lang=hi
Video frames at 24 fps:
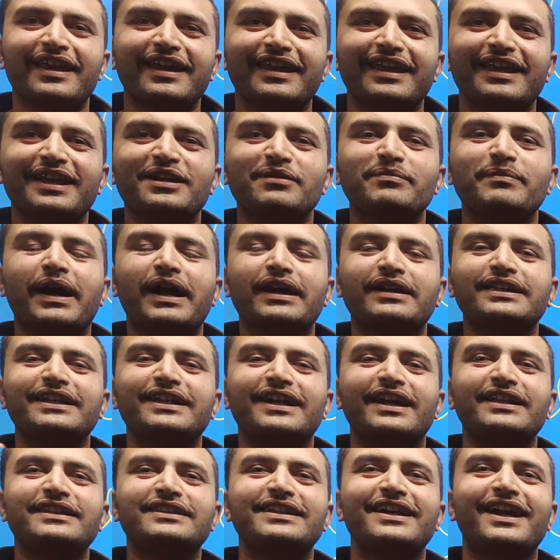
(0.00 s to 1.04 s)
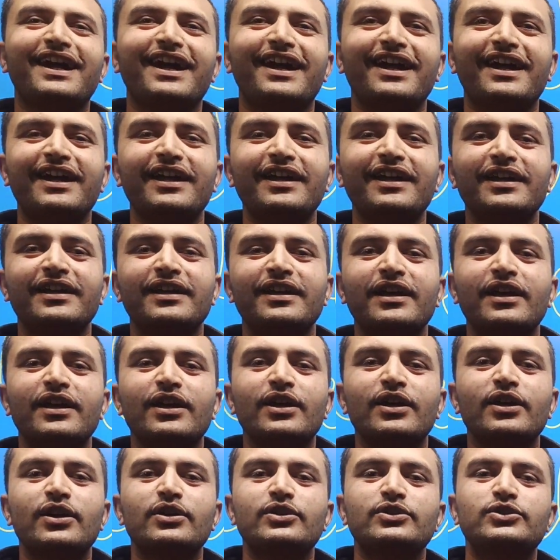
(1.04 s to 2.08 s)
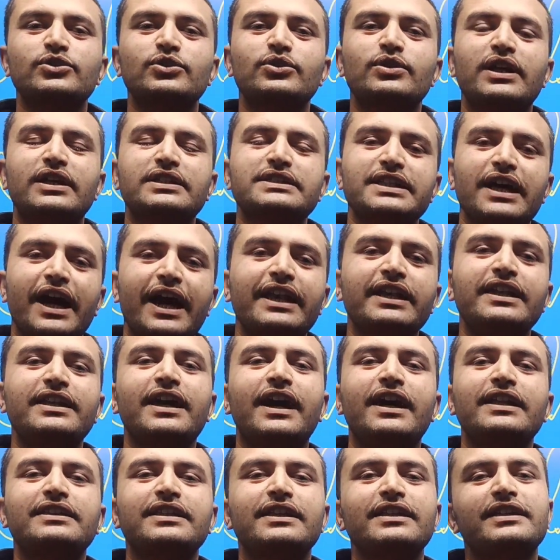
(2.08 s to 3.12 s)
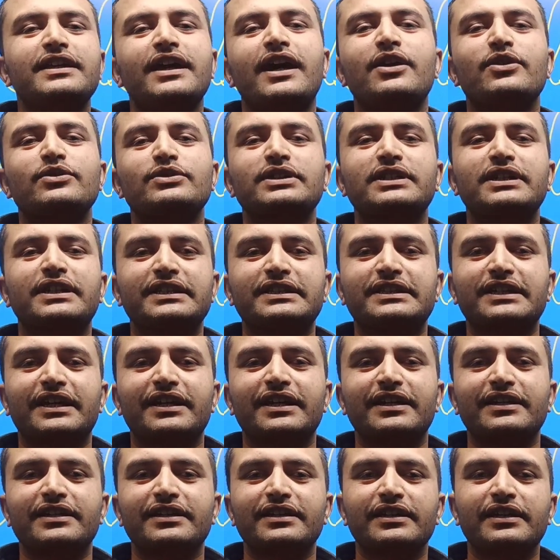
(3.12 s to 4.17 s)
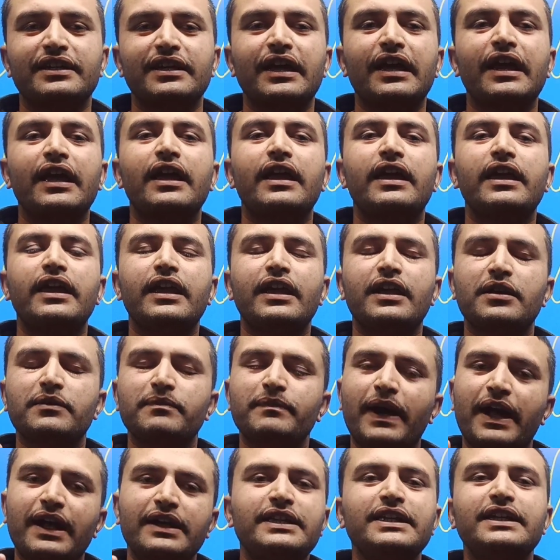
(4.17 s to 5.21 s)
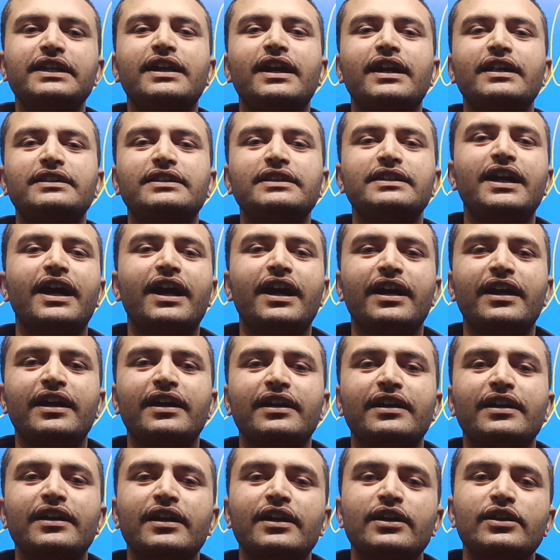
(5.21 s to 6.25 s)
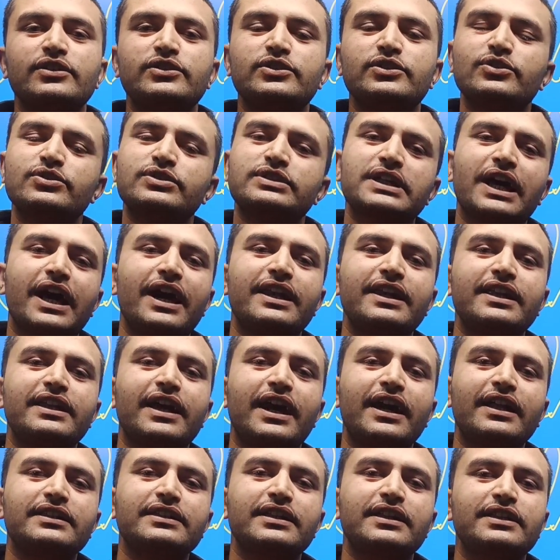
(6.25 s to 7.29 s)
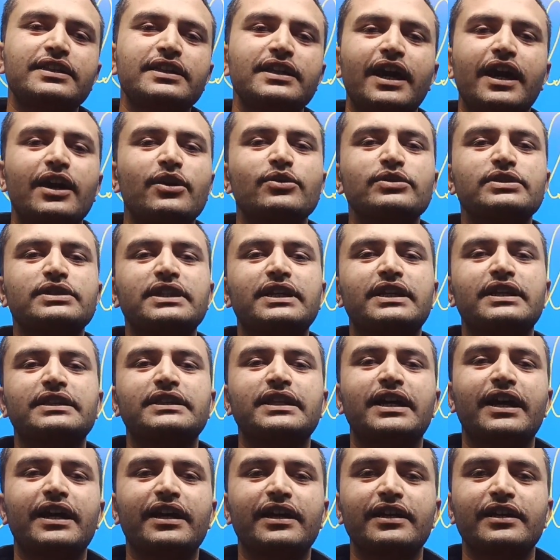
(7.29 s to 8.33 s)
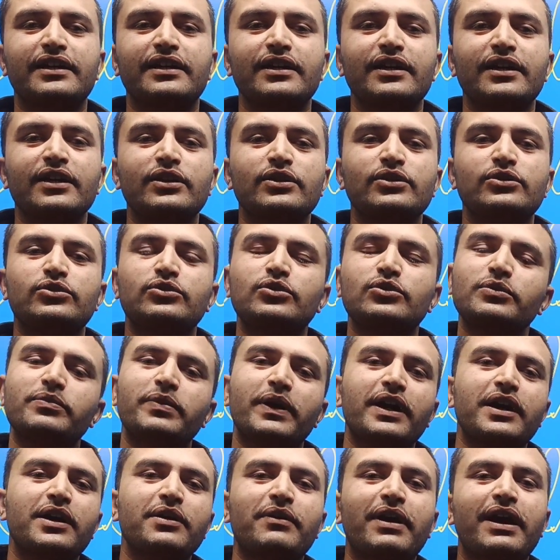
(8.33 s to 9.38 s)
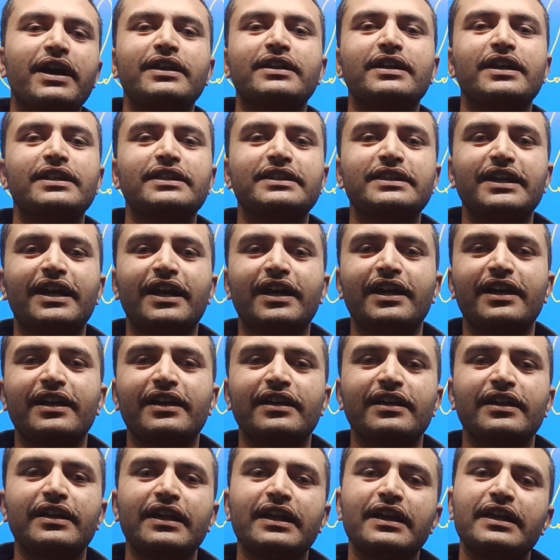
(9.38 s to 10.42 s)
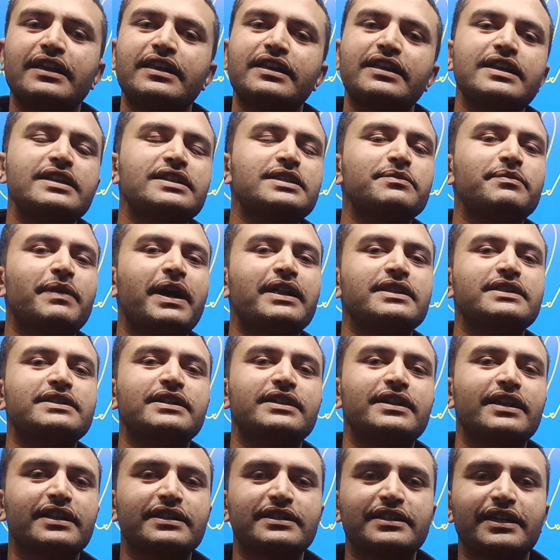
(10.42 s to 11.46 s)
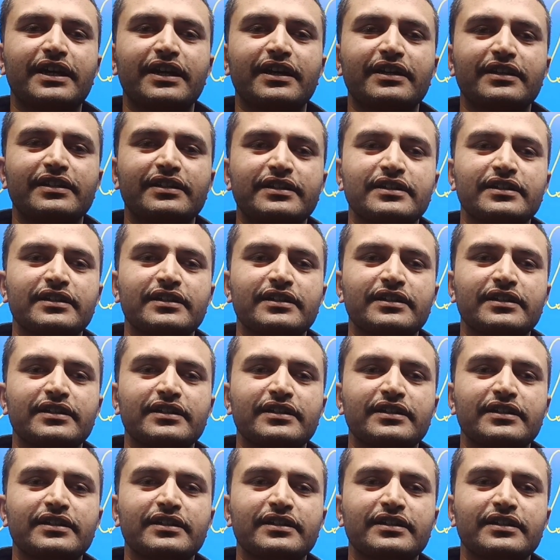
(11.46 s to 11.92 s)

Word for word: एक माटी का दिया है जो सारी रात अंधियारों से लड़ता है एक माटी का दिया है जो सारी रात अंधियारों से लड़ता है तू भगवान का दिया है किस बात से डरता है